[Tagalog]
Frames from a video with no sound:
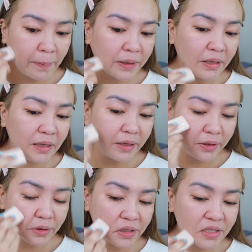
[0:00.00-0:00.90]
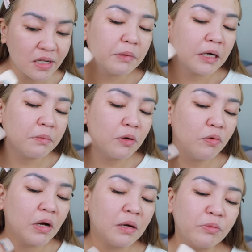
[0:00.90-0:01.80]
Apat na layers? Para
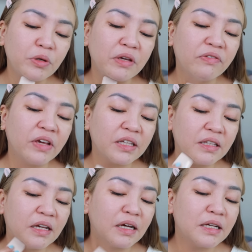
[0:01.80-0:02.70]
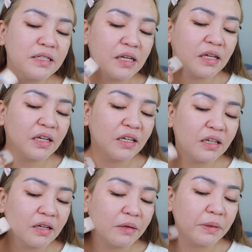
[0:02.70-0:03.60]
makuha mo yung effect niya. Kasi,
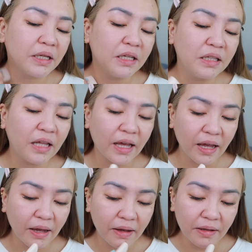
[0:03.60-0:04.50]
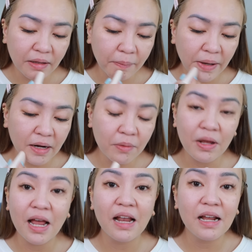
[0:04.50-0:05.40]
kapag hindi, Di parang
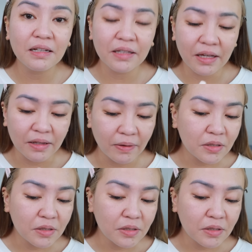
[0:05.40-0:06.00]
wala lang din.